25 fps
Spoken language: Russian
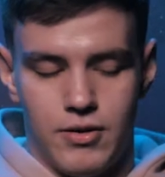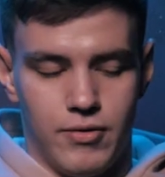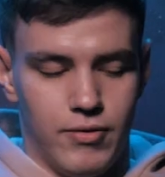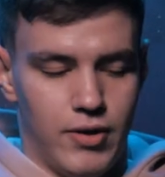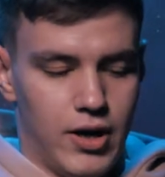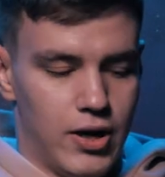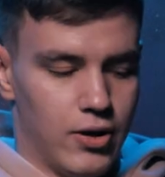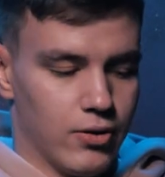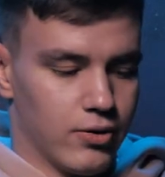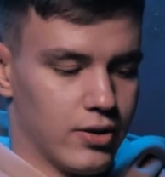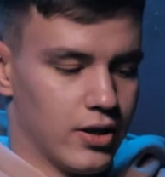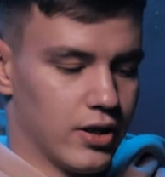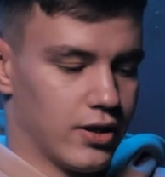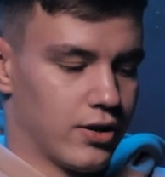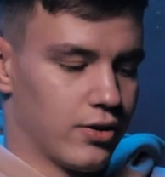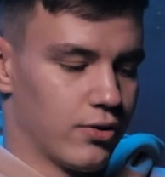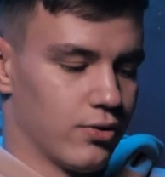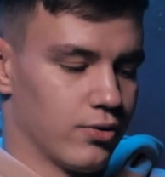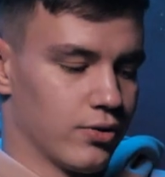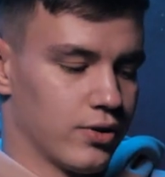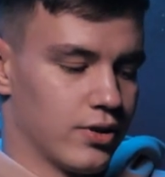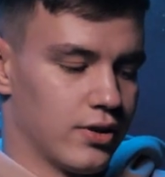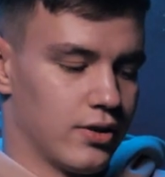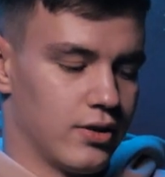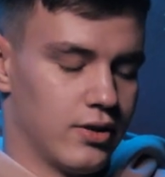«Вау, как
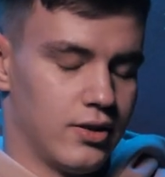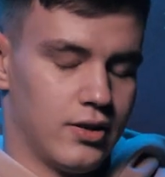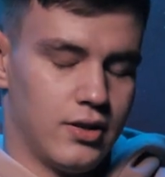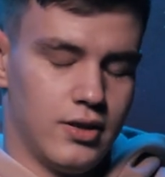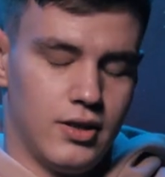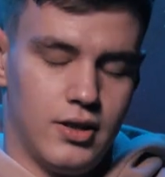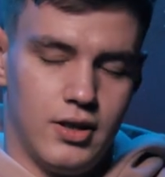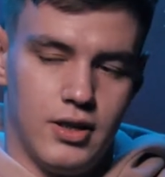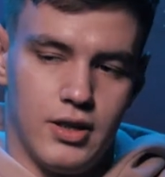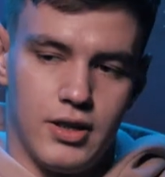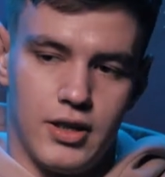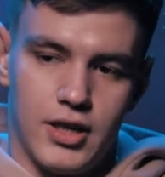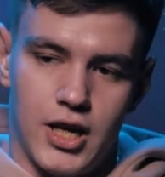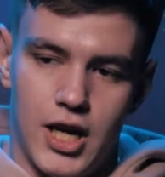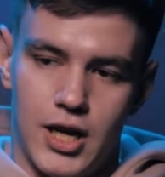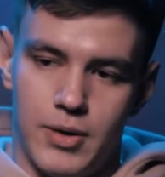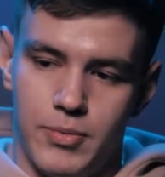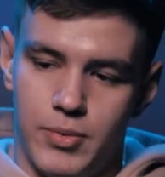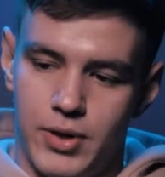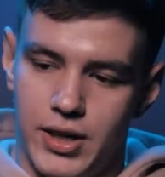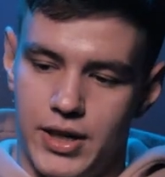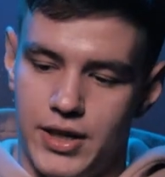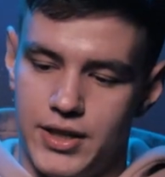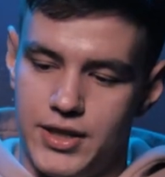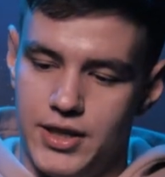круто! Как
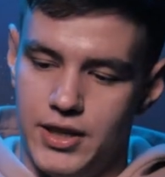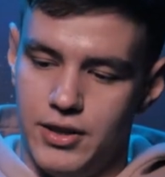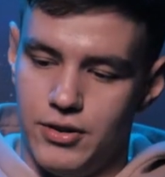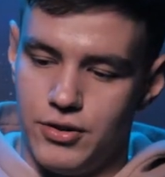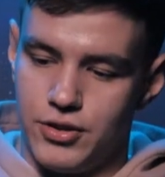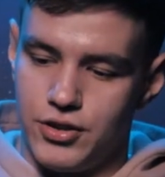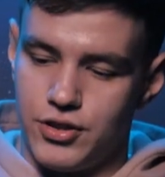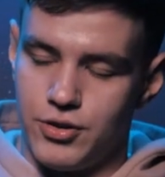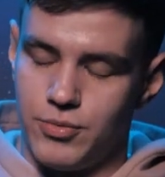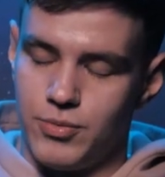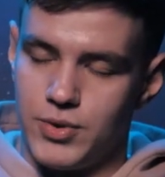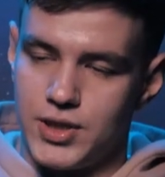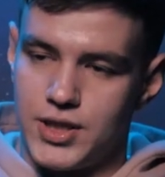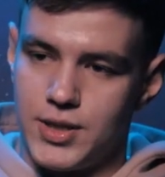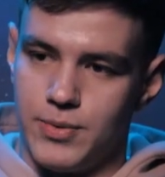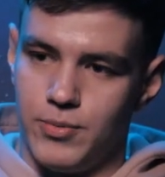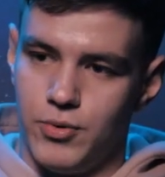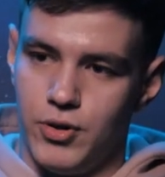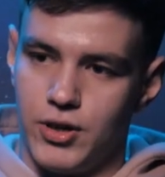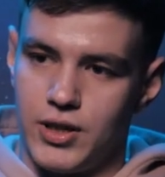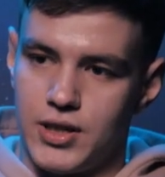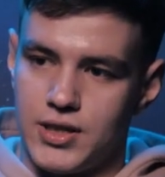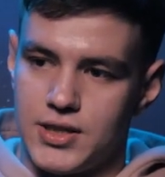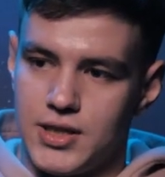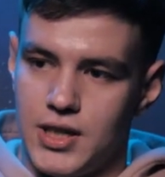бы я хотела, чтобы мы с
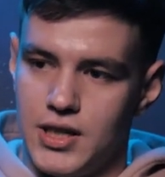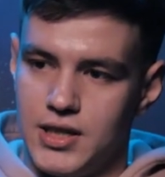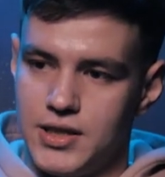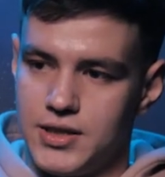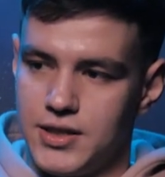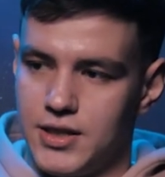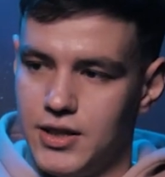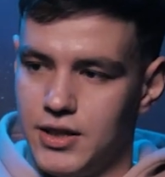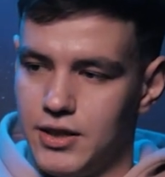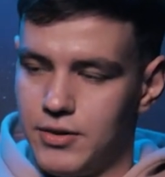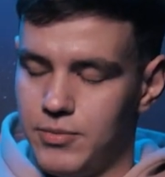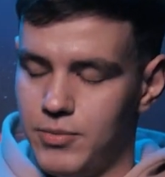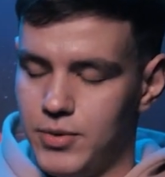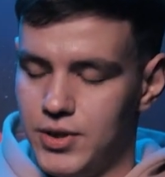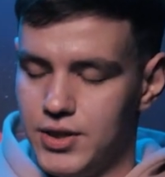тобой оказались на их